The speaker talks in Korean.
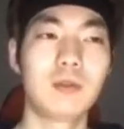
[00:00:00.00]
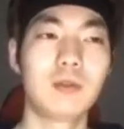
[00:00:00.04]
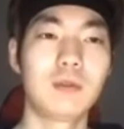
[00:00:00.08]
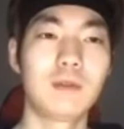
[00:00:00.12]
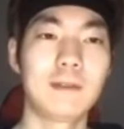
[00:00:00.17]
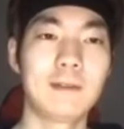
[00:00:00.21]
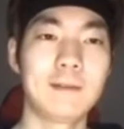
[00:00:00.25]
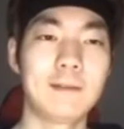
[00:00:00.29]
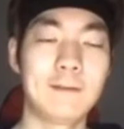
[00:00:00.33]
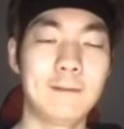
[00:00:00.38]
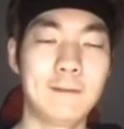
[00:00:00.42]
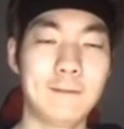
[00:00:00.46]

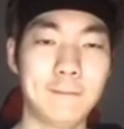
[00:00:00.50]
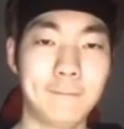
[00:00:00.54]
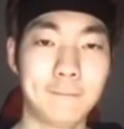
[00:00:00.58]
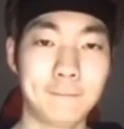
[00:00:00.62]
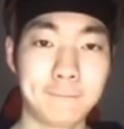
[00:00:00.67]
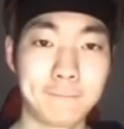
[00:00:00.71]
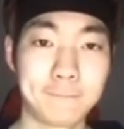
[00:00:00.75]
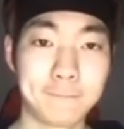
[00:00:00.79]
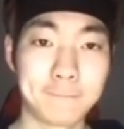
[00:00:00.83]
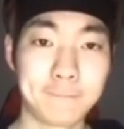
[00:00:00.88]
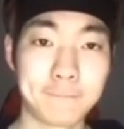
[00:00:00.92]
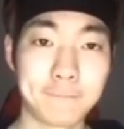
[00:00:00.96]
그분들이 한
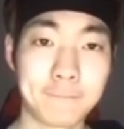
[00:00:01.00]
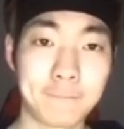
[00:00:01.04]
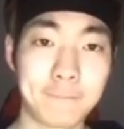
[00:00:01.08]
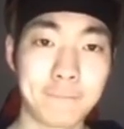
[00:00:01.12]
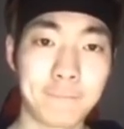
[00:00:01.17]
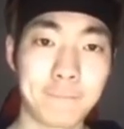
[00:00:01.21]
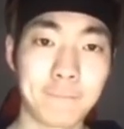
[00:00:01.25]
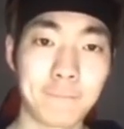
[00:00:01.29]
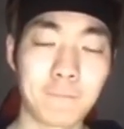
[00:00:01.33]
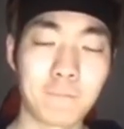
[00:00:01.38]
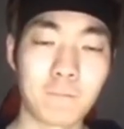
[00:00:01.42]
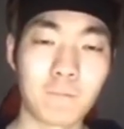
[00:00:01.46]
분 한 분
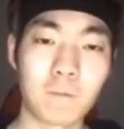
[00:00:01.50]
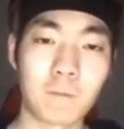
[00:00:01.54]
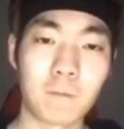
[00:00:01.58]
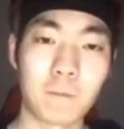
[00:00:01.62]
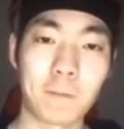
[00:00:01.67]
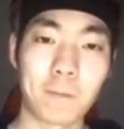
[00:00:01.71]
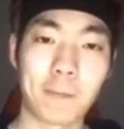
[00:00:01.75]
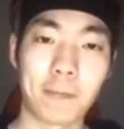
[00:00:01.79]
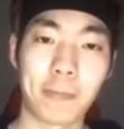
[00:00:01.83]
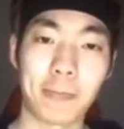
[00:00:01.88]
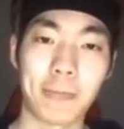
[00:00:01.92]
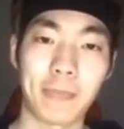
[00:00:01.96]
다 이렇게
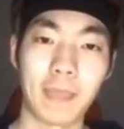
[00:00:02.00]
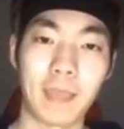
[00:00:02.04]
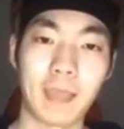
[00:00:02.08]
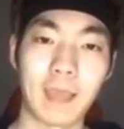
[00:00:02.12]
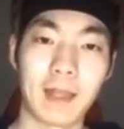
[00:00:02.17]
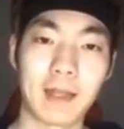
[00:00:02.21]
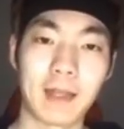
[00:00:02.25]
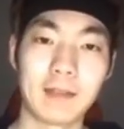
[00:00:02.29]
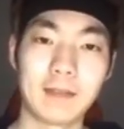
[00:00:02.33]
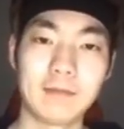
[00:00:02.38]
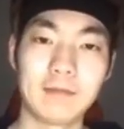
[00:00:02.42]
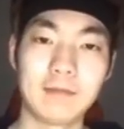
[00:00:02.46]

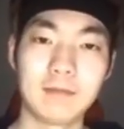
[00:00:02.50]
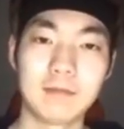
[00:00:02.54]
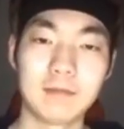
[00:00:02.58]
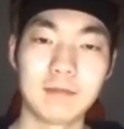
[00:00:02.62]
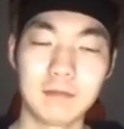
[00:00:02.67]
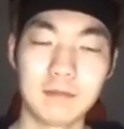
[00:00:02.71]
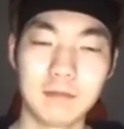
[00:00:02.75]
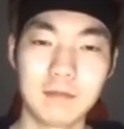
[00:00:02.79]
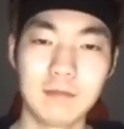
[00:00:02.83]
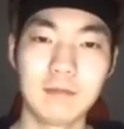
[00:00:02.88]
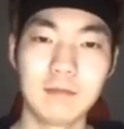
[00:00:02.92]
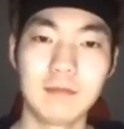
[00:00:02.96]
챙겨주셨어요.
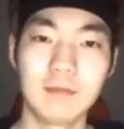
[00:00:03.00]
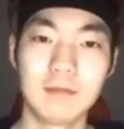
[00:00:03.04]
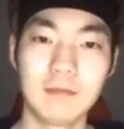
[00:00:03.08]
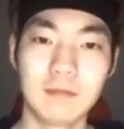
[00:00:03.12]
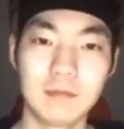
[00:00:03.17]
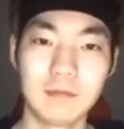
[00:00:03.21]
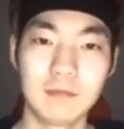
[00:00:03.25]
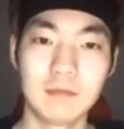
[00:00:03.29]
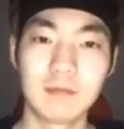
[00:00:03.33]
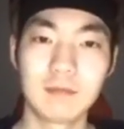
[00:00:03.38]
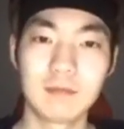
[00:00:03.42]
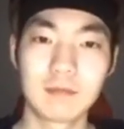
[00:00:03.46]
그래서 음.
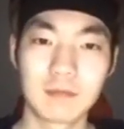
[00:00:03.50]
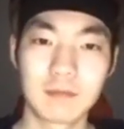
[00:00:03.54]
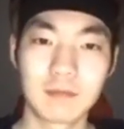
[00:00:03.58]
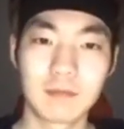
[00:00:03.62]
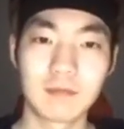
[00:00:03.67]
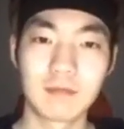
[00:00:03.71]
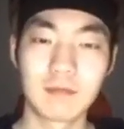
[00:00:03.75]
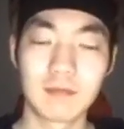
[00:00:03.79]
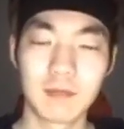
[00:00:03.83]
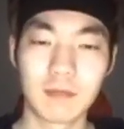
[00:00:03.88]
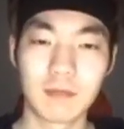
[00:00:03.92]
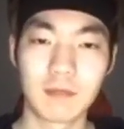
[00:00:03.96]

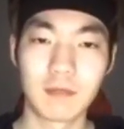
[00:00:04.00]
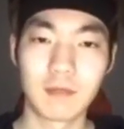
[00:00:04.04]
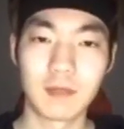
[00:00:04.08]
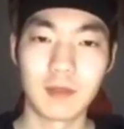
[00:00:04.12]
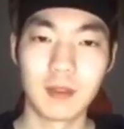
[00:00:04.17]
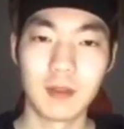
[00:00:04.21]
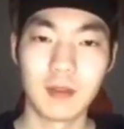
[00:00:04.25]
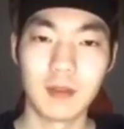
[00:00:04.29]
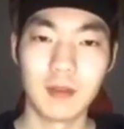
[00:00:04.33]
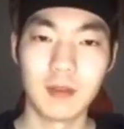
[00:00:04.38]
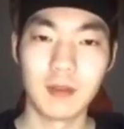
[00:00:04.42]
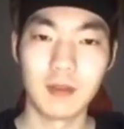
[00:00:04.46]

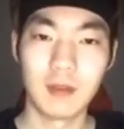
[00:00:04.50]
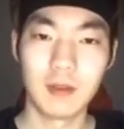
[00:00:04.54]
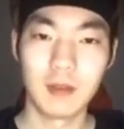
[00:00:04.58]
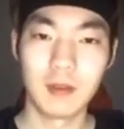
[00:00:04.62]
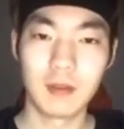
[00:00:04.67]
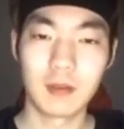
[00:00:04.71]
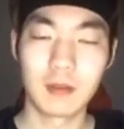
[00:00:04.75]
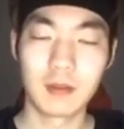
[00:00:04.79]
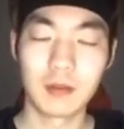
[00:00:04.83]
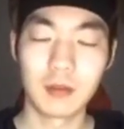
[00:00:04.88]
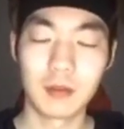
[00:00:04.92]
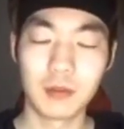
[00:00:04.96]

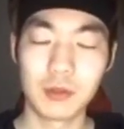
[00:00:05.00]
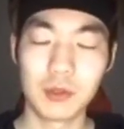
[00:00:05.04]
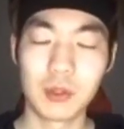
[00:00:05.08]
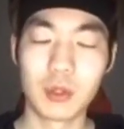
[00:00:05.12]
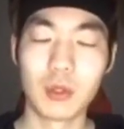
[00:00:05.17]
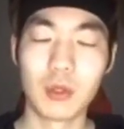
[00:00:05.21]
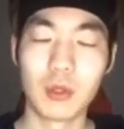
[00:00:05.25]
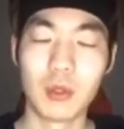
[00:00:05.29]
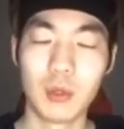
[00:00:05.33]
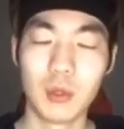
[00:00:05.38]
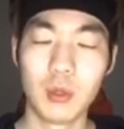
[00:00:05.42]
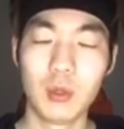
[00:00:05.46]
들어주시는 거
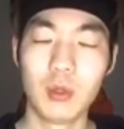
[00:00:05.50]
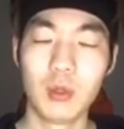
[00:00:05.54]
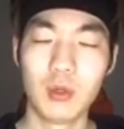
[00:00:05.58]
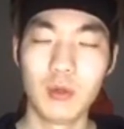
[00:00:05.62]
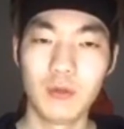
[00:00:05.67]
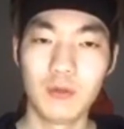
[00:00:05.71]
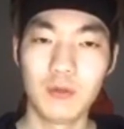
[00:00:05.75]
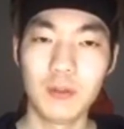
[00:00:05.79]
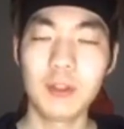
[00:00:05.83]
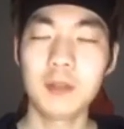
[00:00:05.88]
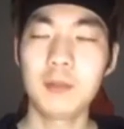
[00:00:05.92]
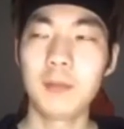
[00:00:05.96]
그렇죠.
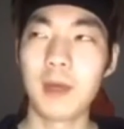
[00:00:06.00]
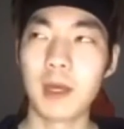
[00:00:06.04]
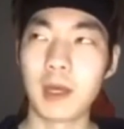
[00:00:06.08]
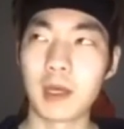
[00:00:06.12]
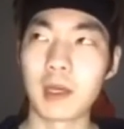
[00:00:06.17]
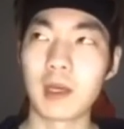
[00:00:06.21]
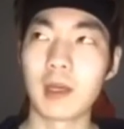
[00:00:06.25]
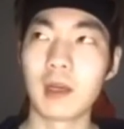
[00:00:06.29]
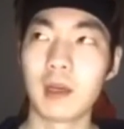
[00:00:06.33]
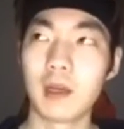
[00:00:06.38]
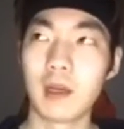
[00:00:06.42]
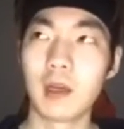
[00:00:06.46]
그리고 피드백.
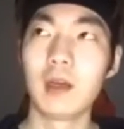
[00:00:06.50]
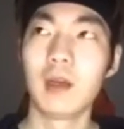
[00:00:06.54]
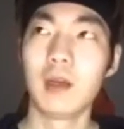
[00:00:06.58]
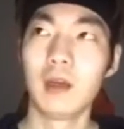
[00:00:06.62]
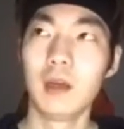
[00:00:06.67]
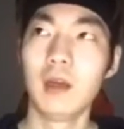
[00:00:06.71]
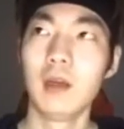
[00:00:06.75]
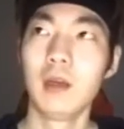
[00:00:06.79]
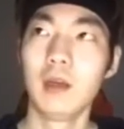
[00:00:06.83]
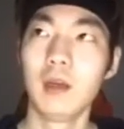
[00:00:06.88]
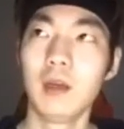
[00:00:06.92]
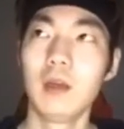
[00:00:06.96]
주시는거
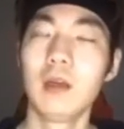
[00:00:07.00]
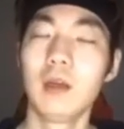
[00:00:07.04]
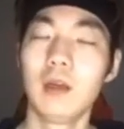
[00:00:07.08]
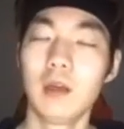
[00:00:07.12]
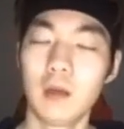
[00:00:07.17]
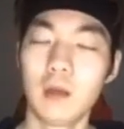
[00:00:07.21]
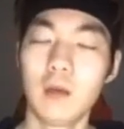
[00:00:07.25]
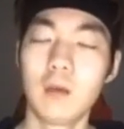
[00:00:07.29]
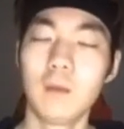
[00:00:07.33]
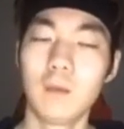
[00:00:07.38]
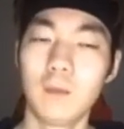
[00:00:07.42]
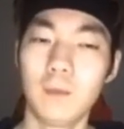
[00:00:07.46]
정말
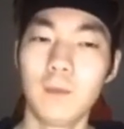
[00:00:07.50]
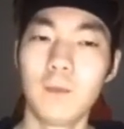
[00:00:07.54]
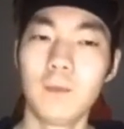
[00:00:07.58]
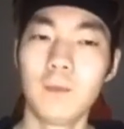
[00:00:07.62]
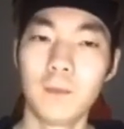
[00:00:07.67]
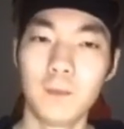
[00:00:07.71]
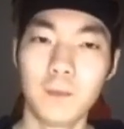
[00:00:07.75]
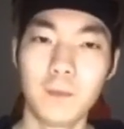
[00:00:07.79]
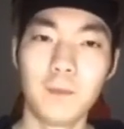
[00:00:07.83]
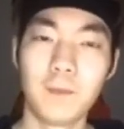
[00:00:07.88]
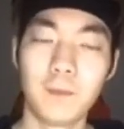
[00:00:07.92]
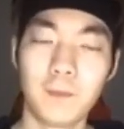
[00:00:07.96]
정말
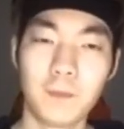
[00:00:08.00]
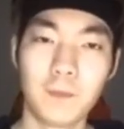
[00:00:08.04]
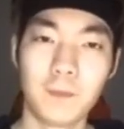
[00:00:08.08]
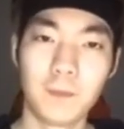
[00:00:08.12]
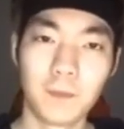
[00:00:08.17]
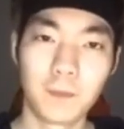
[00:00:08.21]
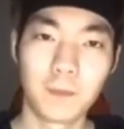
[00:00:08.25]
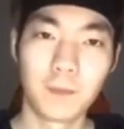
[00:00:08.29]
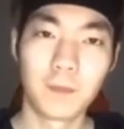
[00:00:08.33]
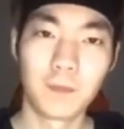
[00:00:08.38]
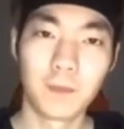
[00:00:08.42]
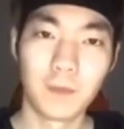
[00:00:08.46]
정말 음.
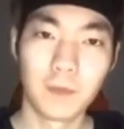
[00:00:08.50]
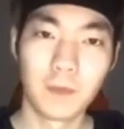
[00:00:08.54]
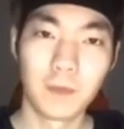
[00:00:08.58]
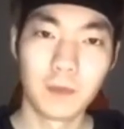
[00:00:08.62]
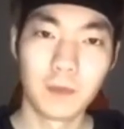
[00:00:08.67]
중요하다.